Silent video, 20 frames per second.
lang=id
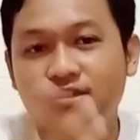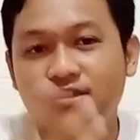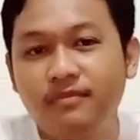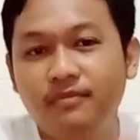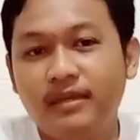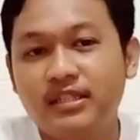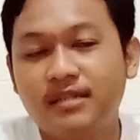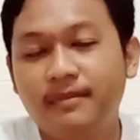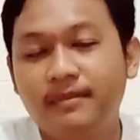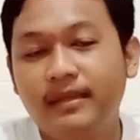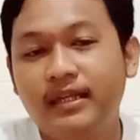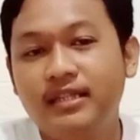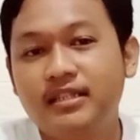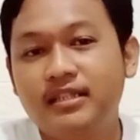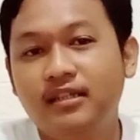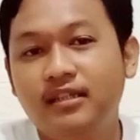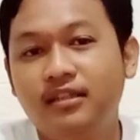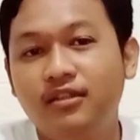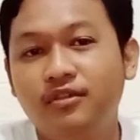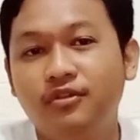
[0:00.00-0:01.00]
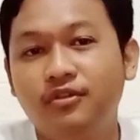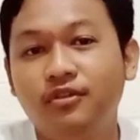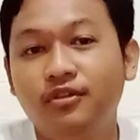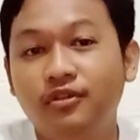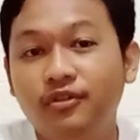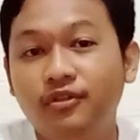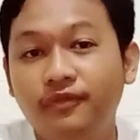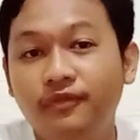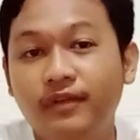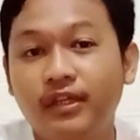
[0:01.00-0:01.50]
Cuma sampai di sini
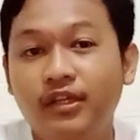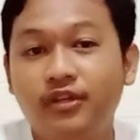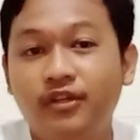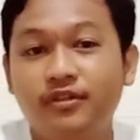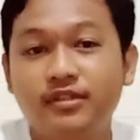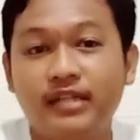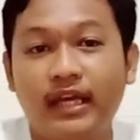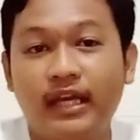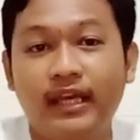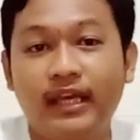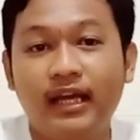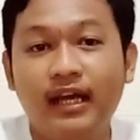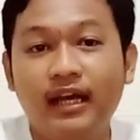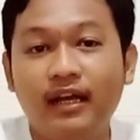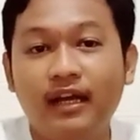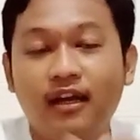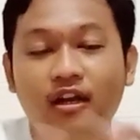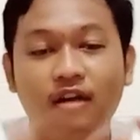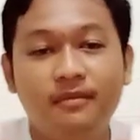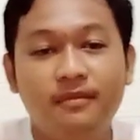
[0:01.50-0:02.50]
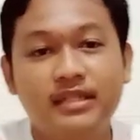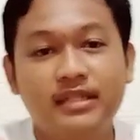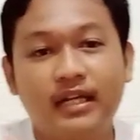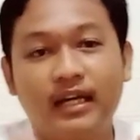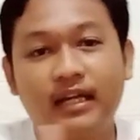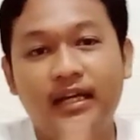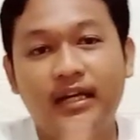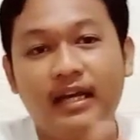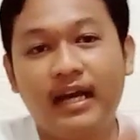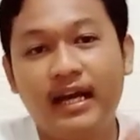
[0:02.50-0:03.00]
dulu video saya. Kalau
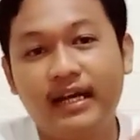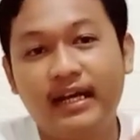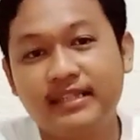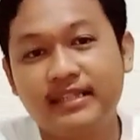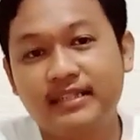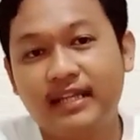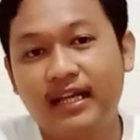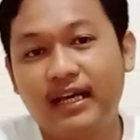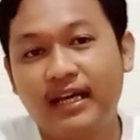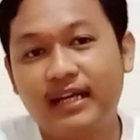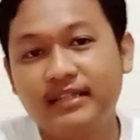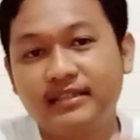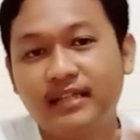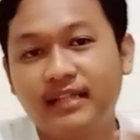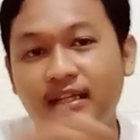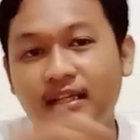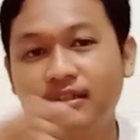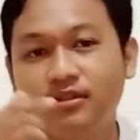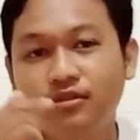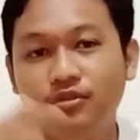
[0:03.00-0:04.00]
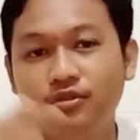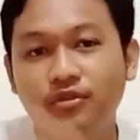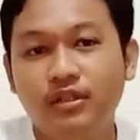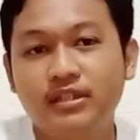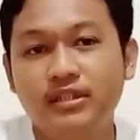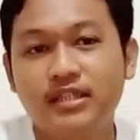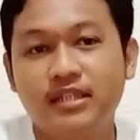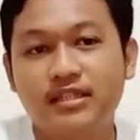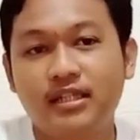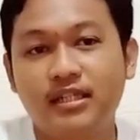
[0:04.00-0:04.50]
misalkan ada salah kata,
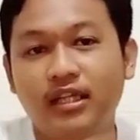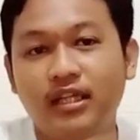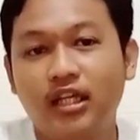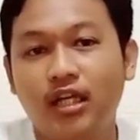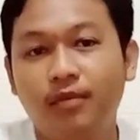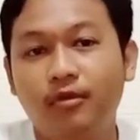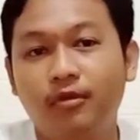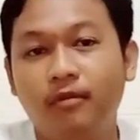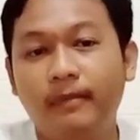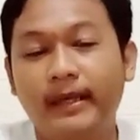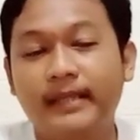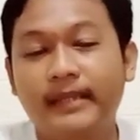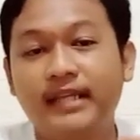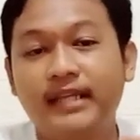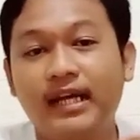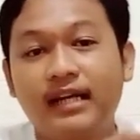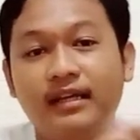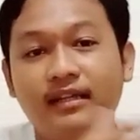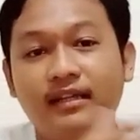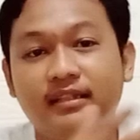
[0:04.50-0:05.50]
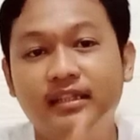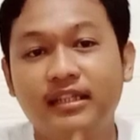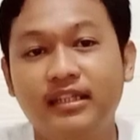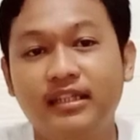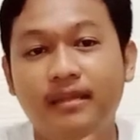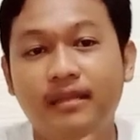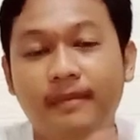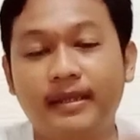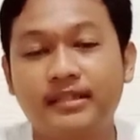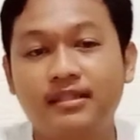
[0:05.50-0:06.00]
tulis aja di kolom komentar, nanti
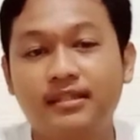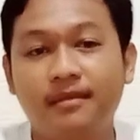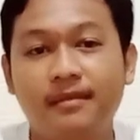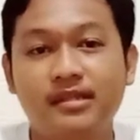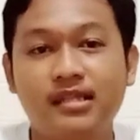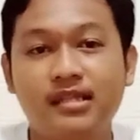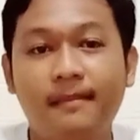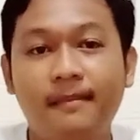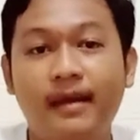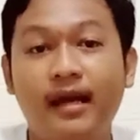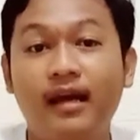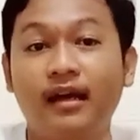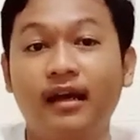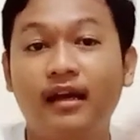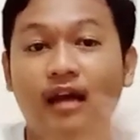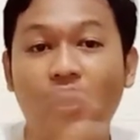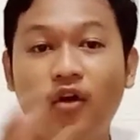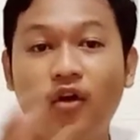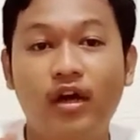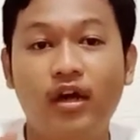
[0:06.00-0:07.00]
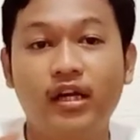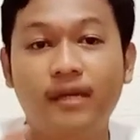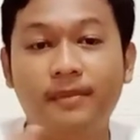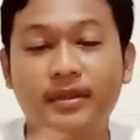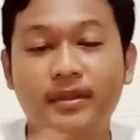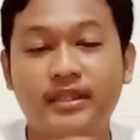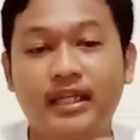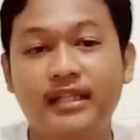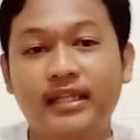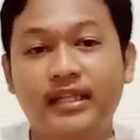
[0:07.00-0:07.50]
kita bahas sama-sama. Kalau ada
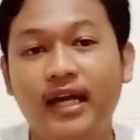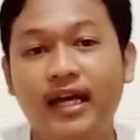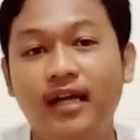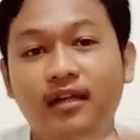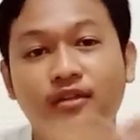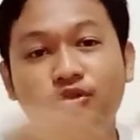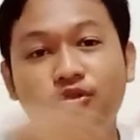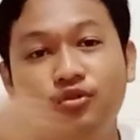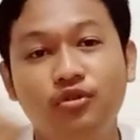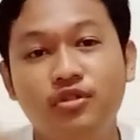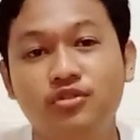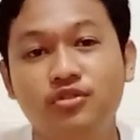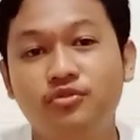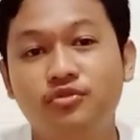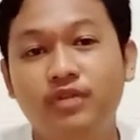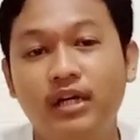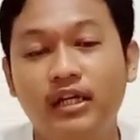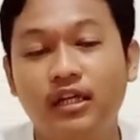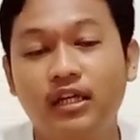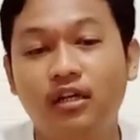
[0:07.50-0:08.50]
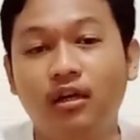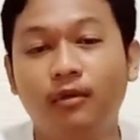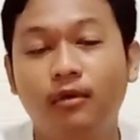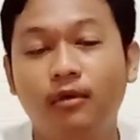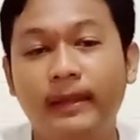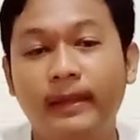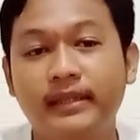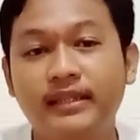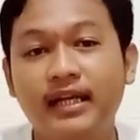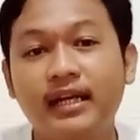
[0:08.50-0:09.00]
pertanyaan, tulis juga di
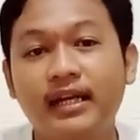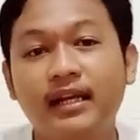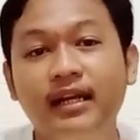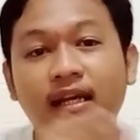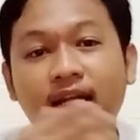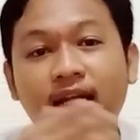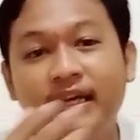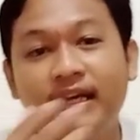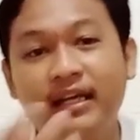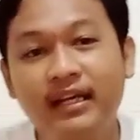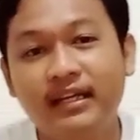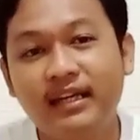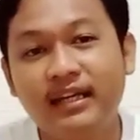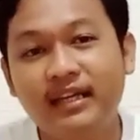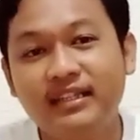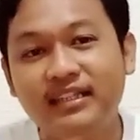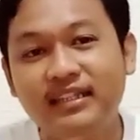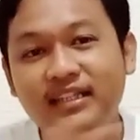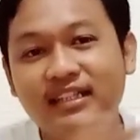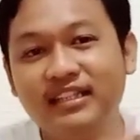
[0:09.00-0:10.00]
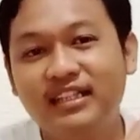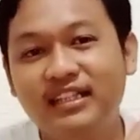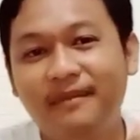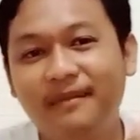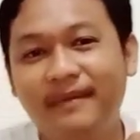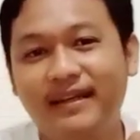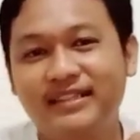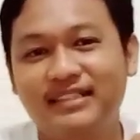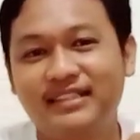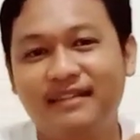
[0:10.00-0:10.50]
kolom komentar, nanti kita
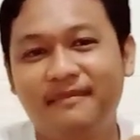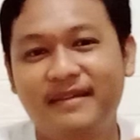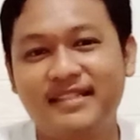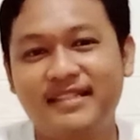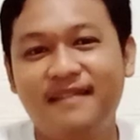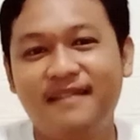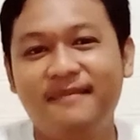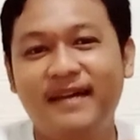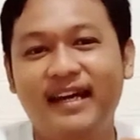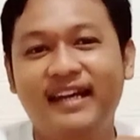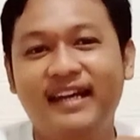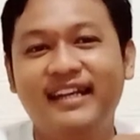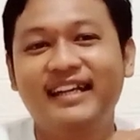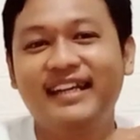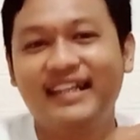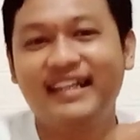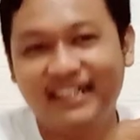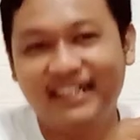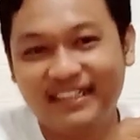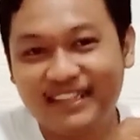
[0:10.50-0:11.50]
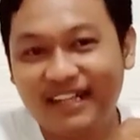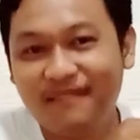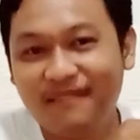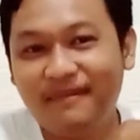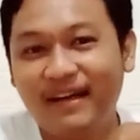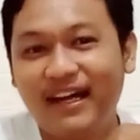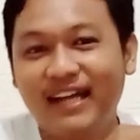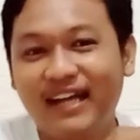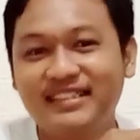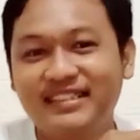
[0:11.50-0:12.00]
bahas sama-sama.
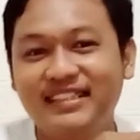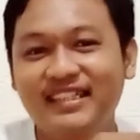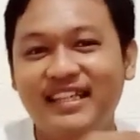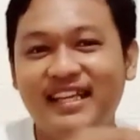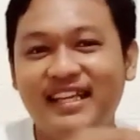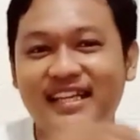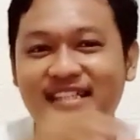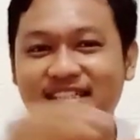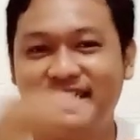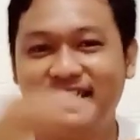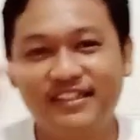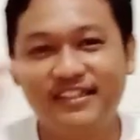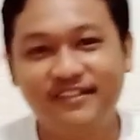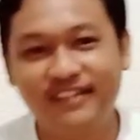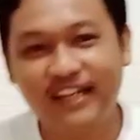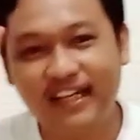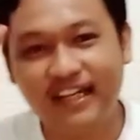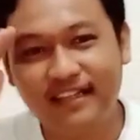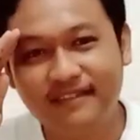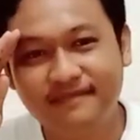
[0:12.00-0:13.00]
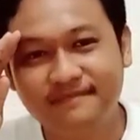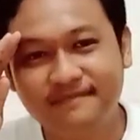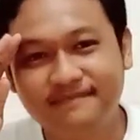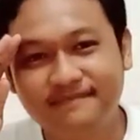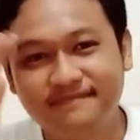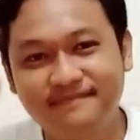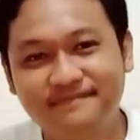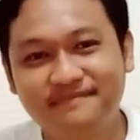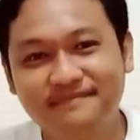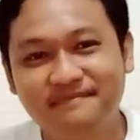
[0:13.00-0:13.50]
Terima kasih, see you dan
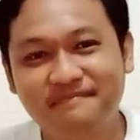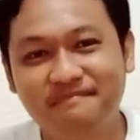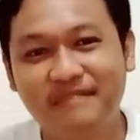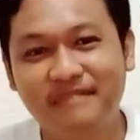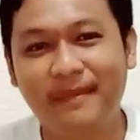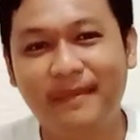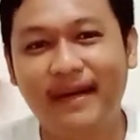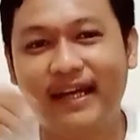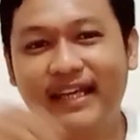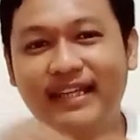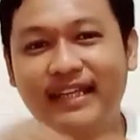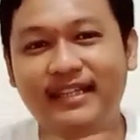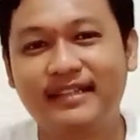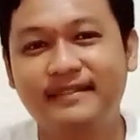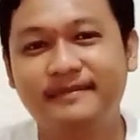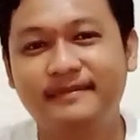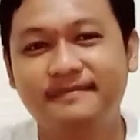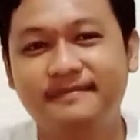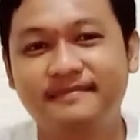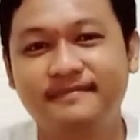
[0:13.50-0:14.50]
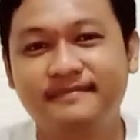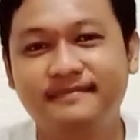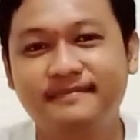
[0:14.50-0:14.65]
bye-bye.